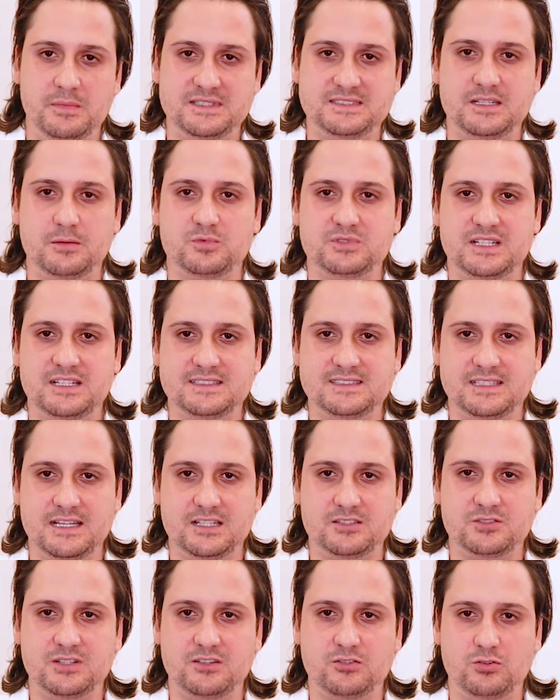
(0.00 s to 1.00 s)
mas temos
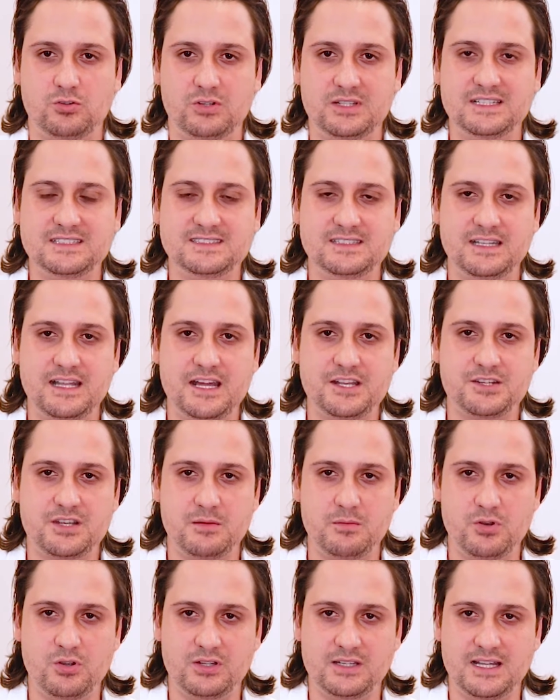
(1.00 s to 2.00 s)
acesso a toda a
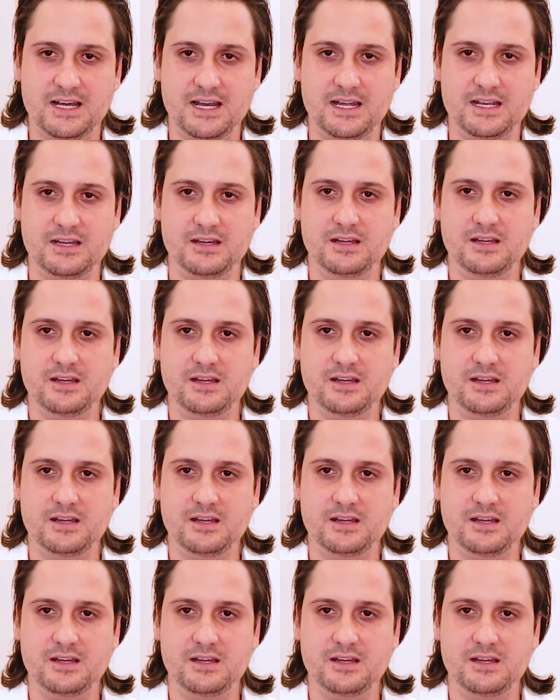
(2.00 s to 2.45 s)
cinética embrionária,